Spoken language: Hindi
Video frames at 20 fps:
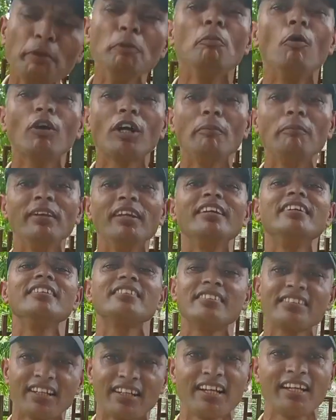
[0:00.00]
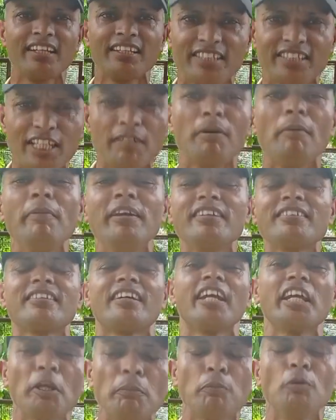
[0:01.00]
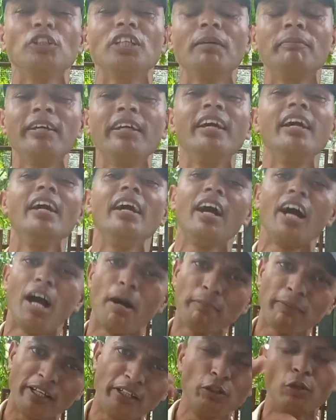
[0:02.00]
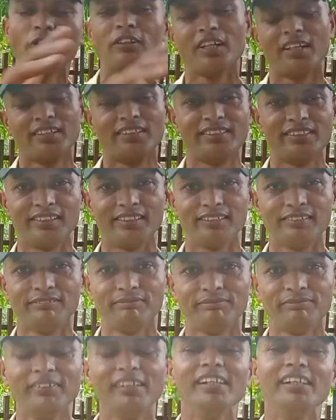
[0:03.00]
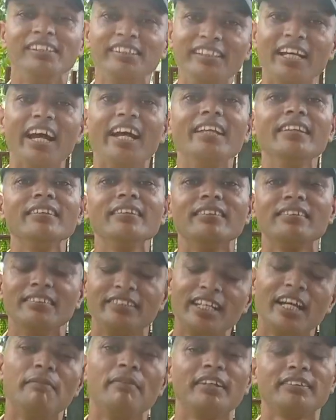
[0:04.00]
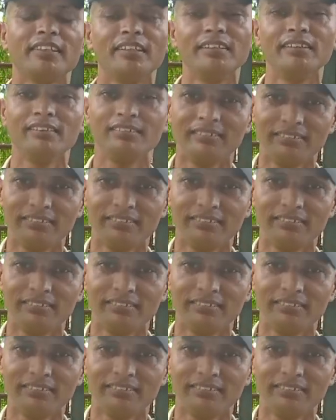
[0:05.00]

कभी मौका मिले इस तरह की सेवा में इस तरह की पूजा में अपना योगदान दीजिए जय हिंद जय हिमाचल